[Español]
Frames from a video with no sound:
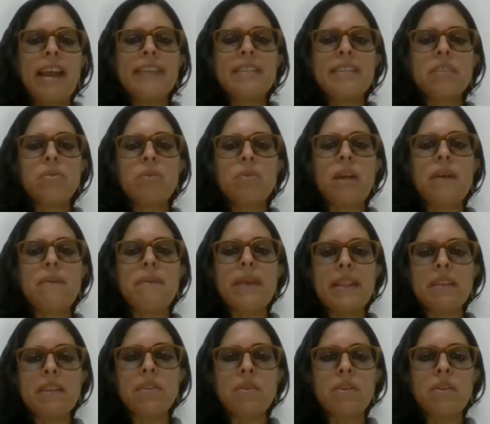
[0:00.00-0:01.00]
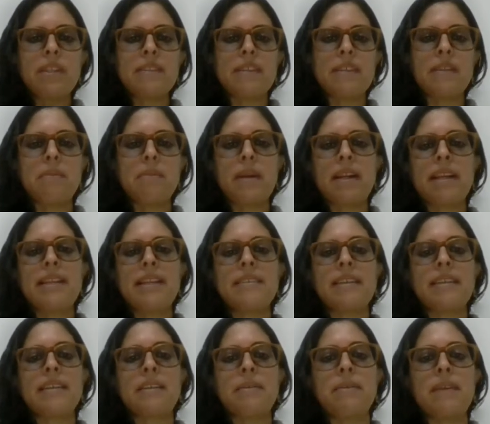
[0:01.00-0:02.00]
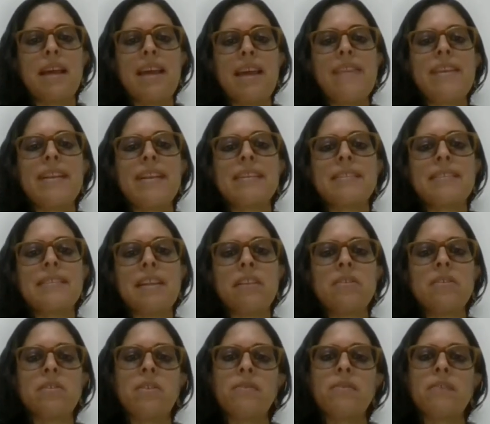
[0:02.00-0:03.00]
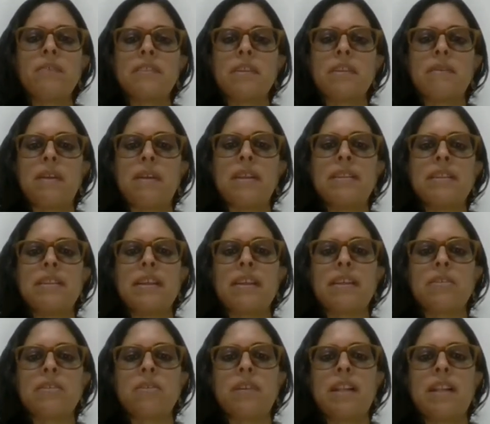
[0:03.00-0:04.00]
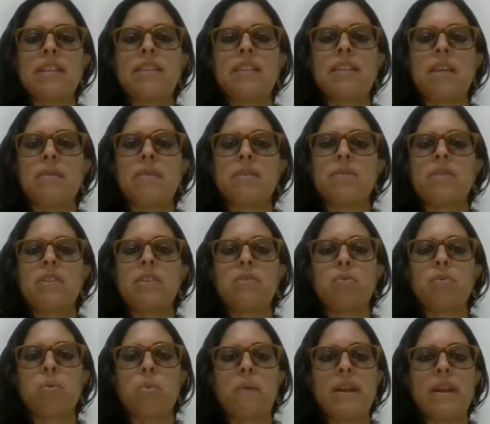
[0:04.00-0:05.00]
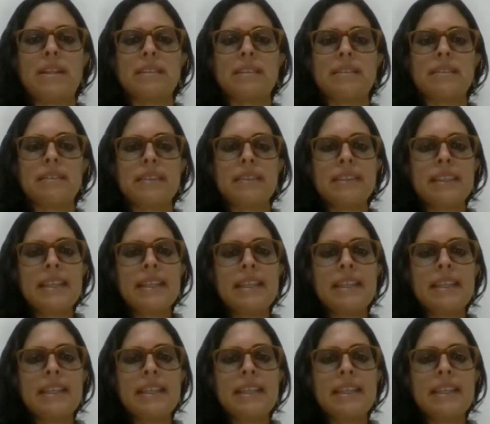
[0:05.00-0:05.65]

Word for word: Este es un evento que se enmarca en las actividades del sexto Festival Internacional de Intervenciones Urbanas.